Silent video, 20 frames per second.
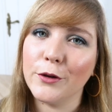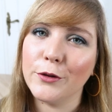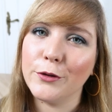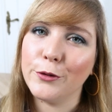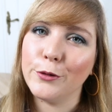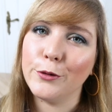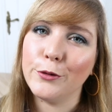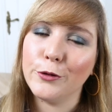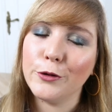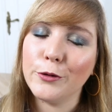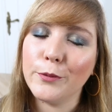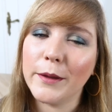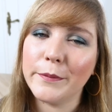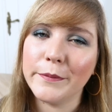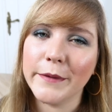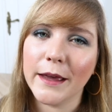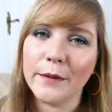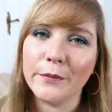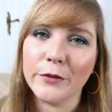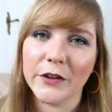euh, d'une
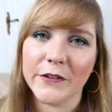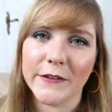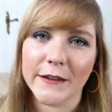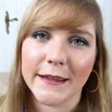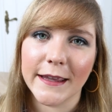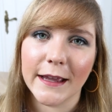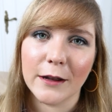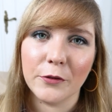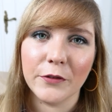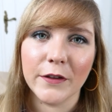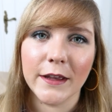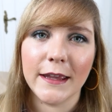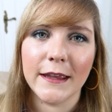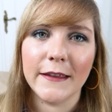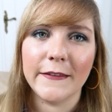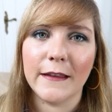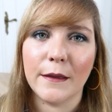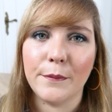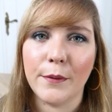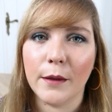même gamme dans un
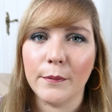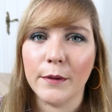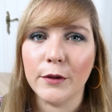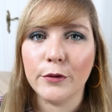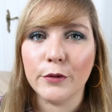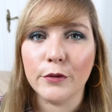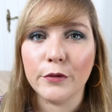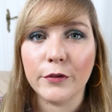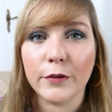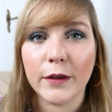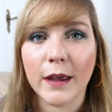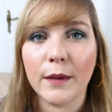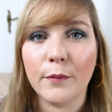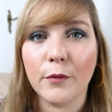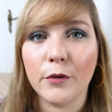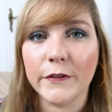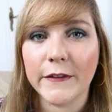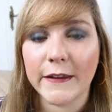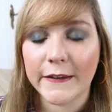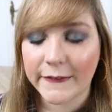calendrier, ça permet de
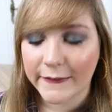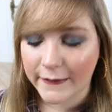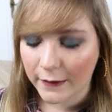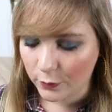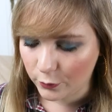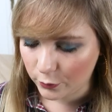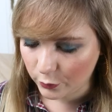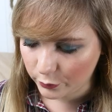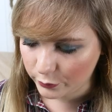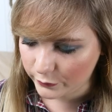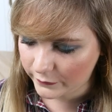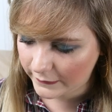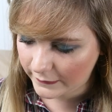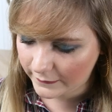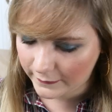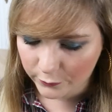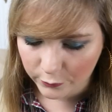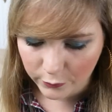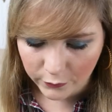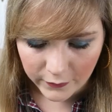vraiment tester une
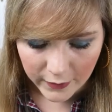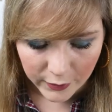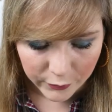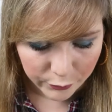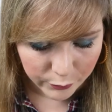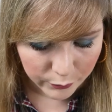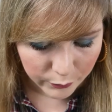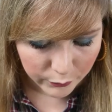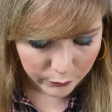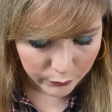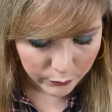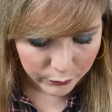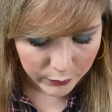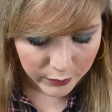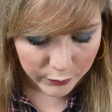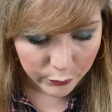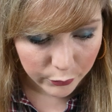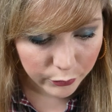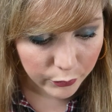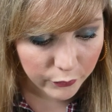routine et de, faire son,
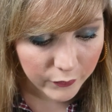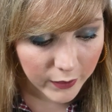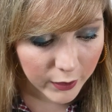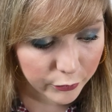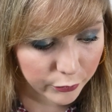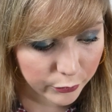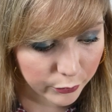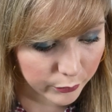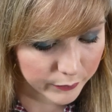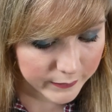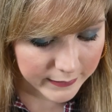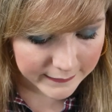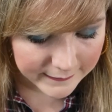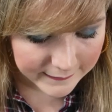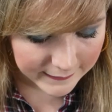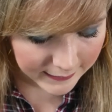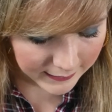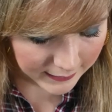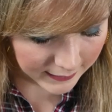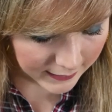et de se faire son
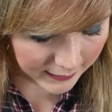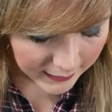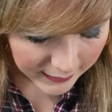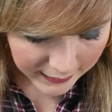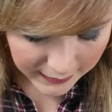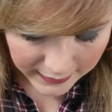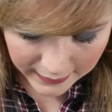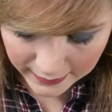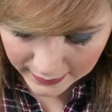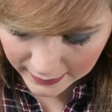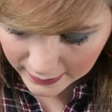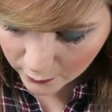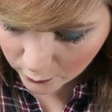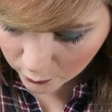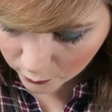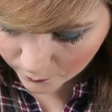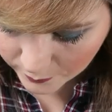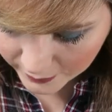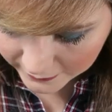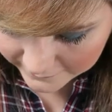idée. Et
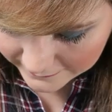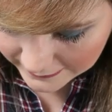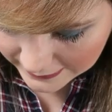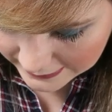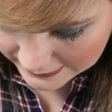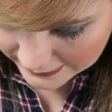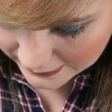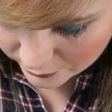on passe à la